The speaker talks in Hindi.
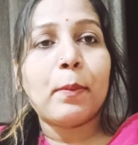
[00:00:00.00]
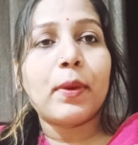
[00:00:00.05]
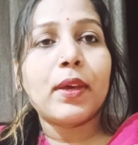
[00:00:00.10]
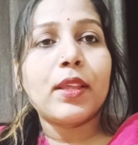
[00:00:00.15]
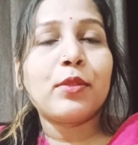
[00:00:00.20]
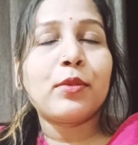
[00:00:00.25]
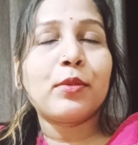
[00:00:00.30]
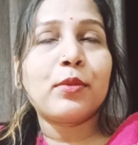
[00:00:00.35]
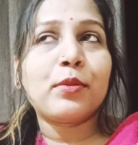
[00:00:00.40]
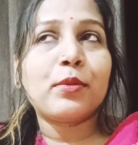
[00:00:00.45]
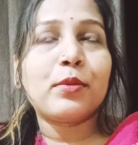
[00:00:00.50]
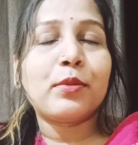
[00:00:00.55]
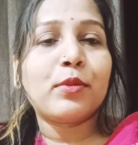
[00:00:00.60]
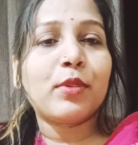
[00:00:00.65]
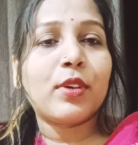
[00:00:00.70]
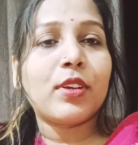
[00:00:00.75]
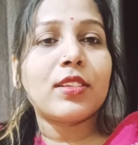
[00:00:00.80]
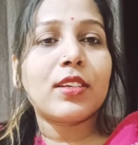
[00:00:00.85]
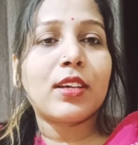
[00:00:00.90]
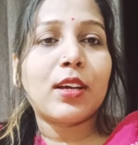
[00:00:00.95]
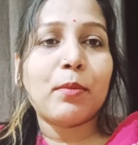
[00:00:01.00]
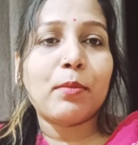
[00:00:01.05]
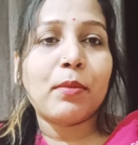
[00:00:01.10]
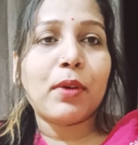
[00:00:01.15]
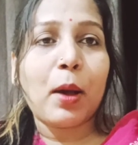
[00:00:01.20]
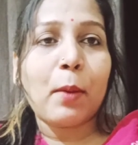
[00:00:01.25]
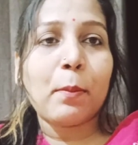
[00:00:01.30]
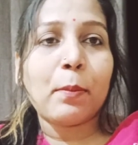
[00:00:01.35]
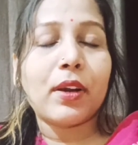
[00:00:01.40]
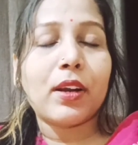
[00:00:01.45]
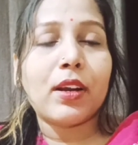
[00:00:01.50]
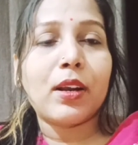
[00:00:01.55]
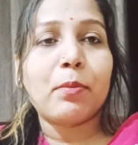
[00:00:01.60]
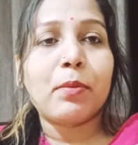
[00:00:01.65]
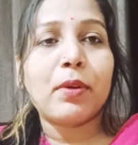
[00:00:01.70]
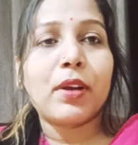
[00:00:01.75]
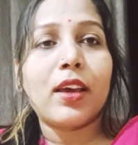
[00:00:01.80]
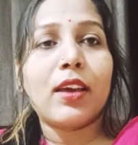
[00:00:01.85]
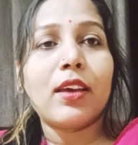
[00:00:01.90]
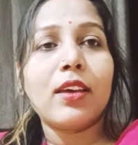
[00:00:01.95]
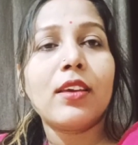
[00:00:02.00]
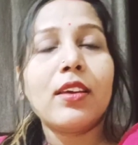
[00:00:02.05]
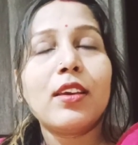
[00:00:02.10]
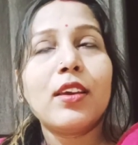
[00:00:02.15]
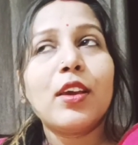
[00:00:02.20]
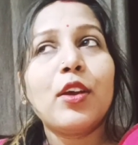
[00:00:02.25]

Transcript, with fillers: में तो थोड़ा सा कम काम करना पड़ा है